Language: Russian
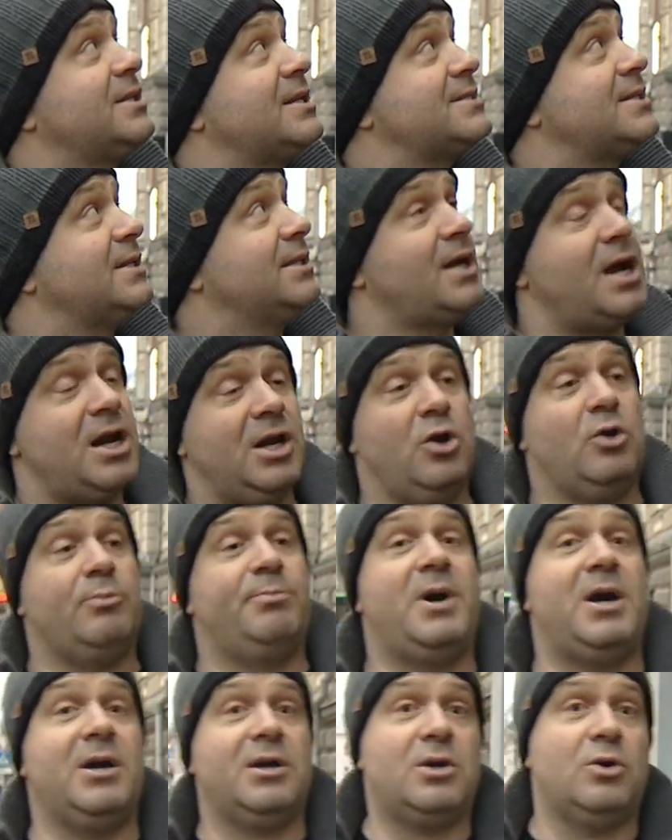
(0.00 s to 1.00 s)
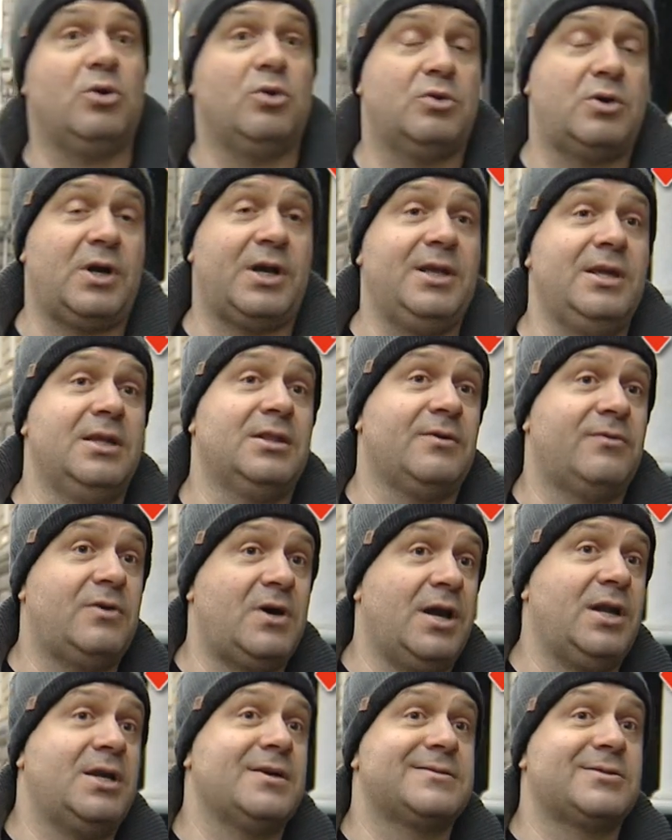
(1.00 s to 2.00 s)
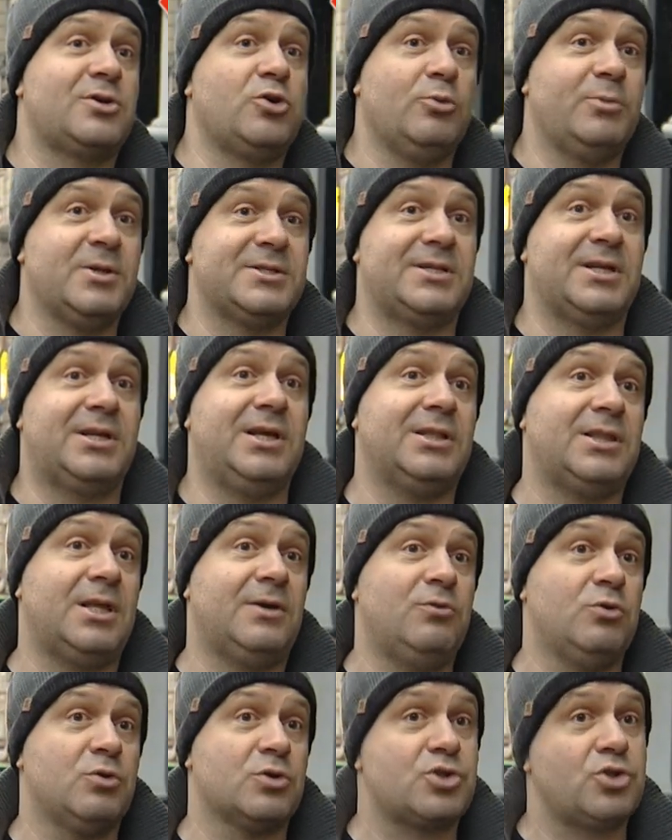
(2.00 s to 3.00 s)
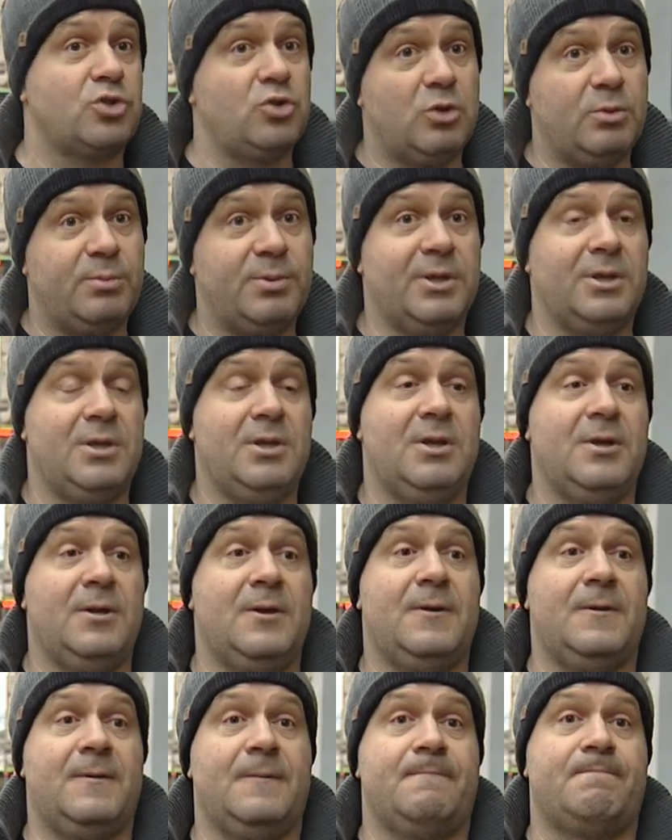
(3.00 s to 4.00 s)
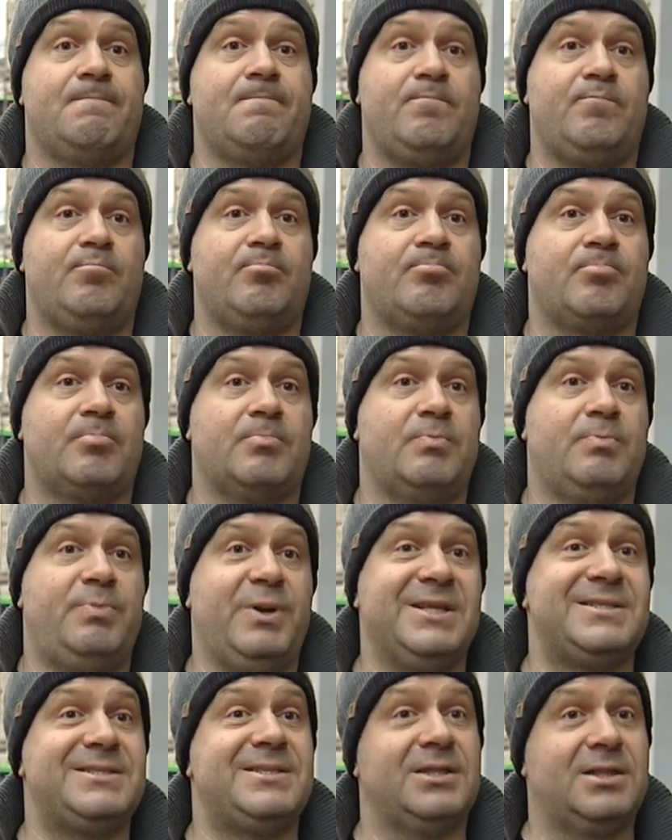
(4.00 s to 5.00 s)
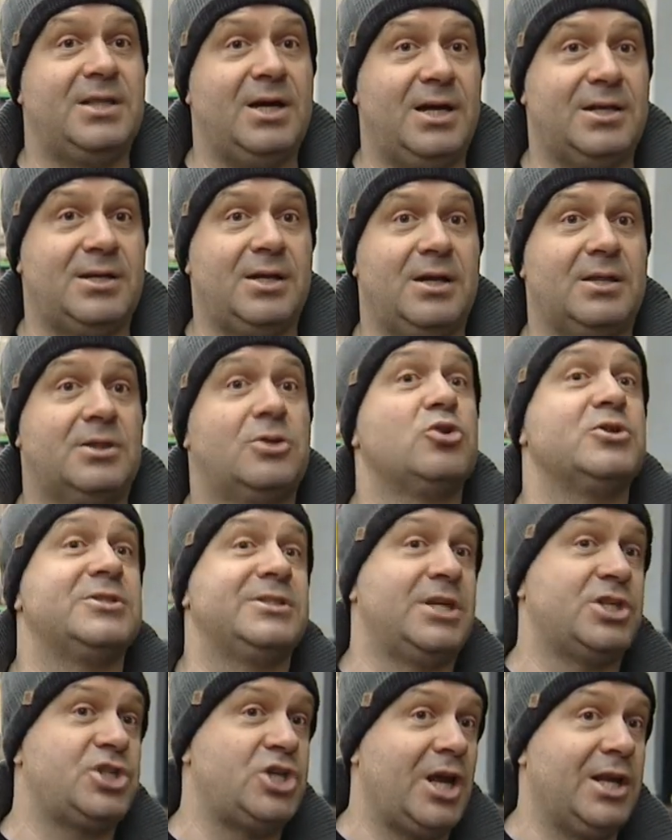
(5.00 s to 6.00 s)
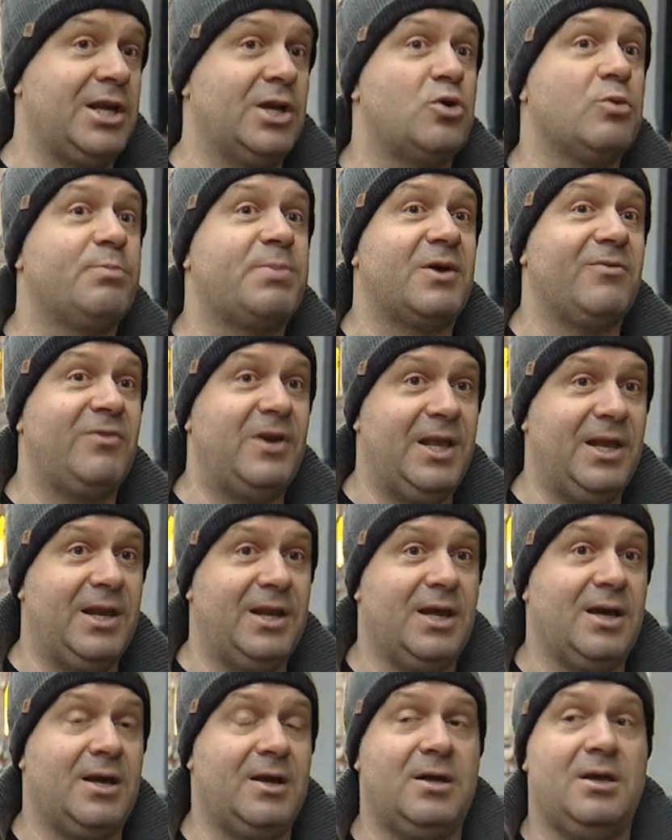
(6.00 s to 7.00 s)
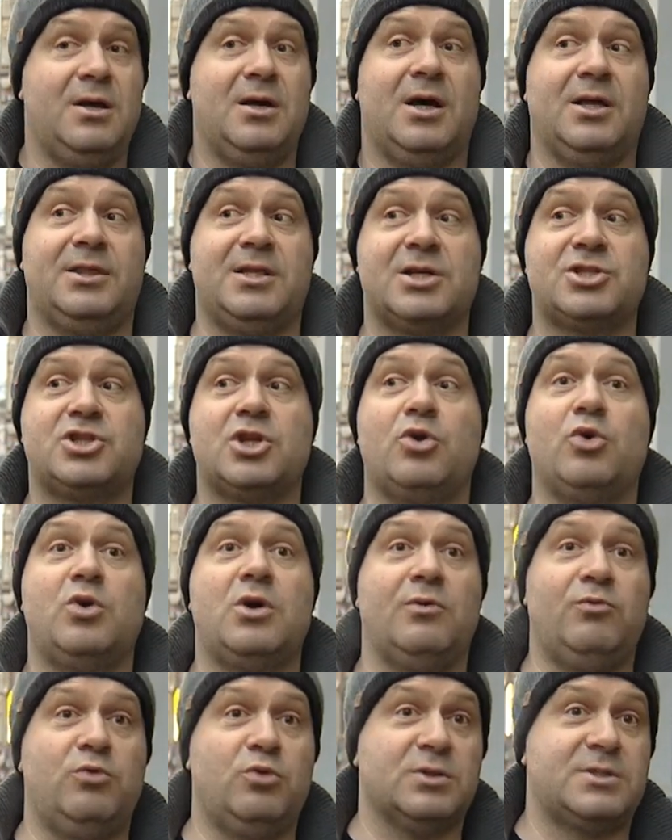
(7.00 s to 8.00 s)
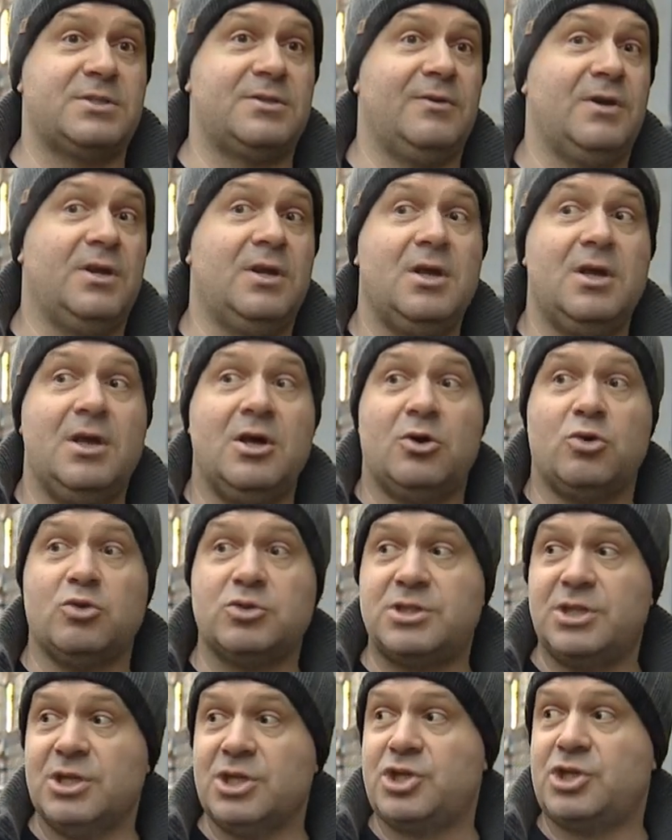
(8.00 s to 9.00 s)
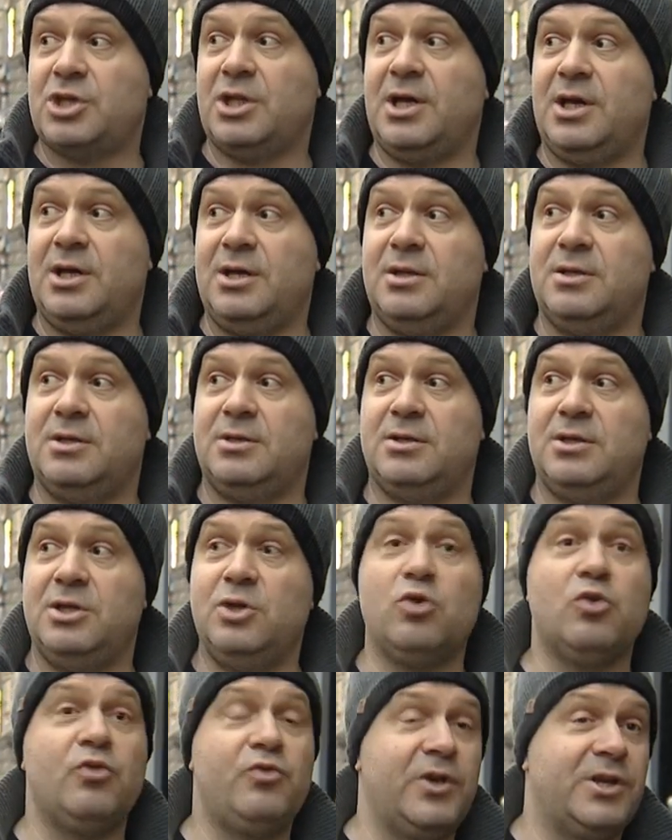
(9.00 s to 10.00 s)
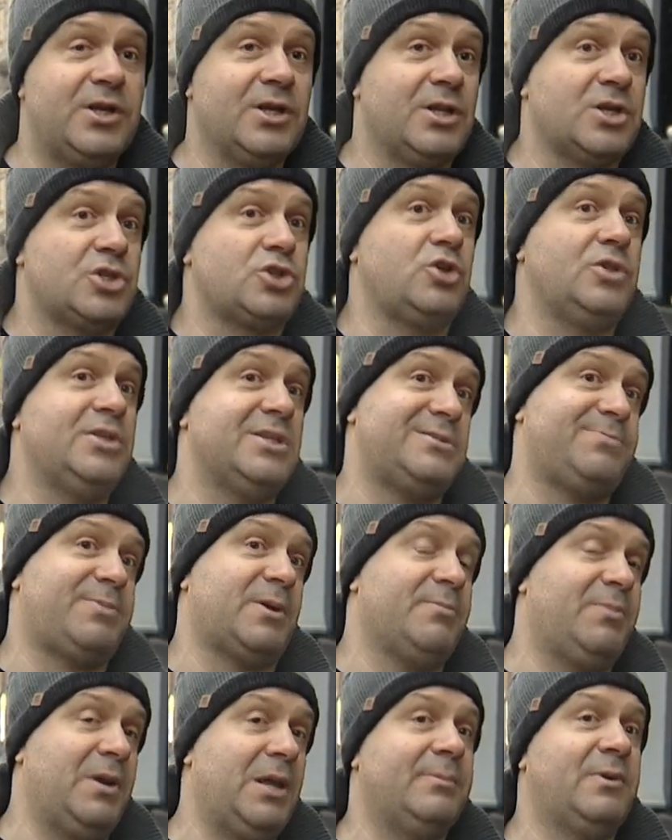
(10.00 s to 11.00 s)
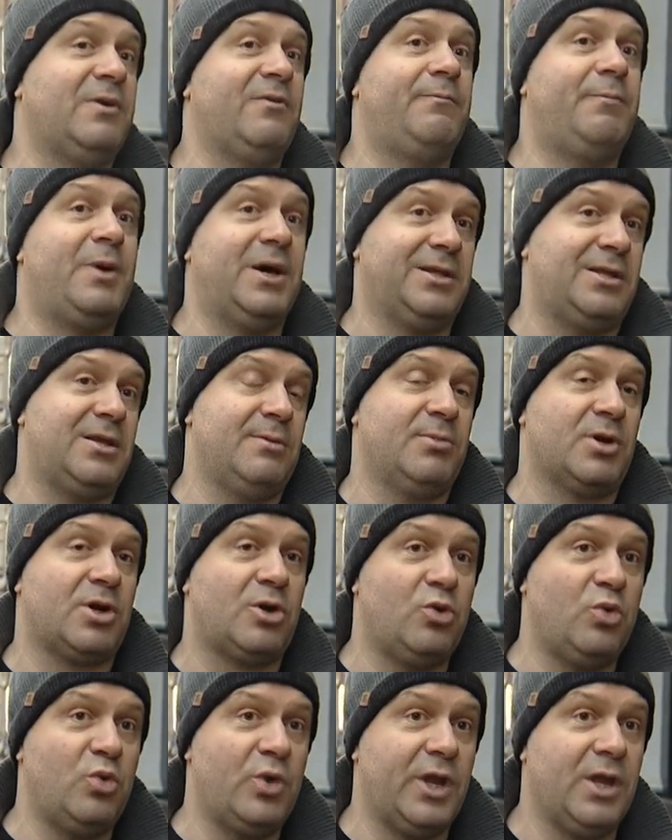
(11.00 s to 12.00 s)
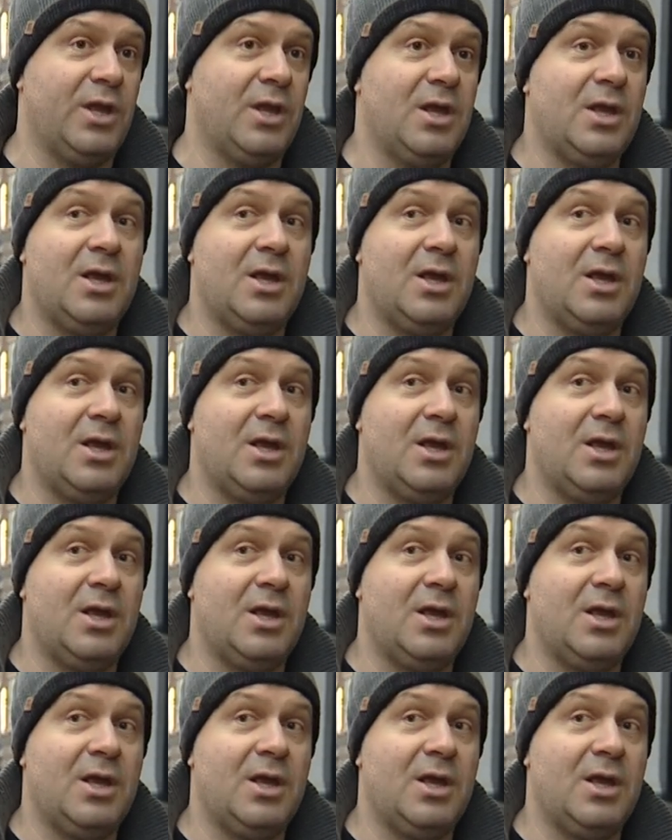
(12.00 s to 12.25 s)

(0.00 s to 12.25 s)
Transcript: Национального банка Украины в Харьковской области для того, чтобы председатель, то есть начальник управления, а также руководство услышало и увидело, что есть проблемы в банке «Меркурий».